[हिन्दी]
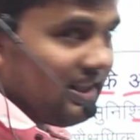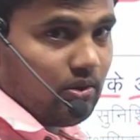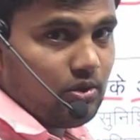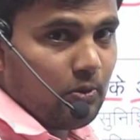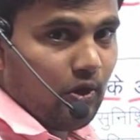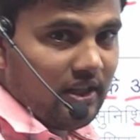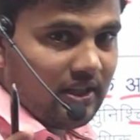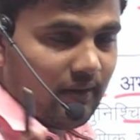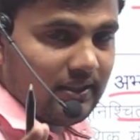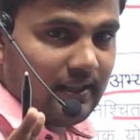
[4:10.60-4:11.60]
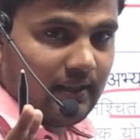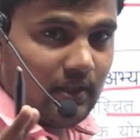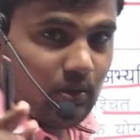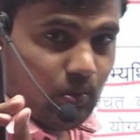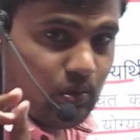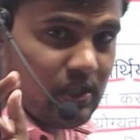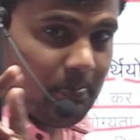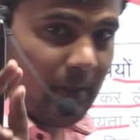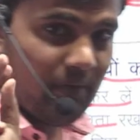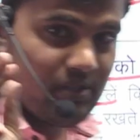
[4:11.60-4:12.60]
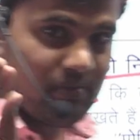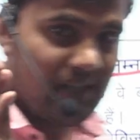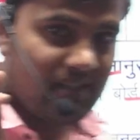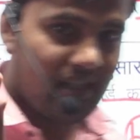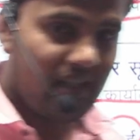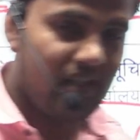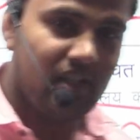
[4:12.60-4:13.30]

न्यूज प्रोवाइड करवाते हैं उसी पर विश्वास करना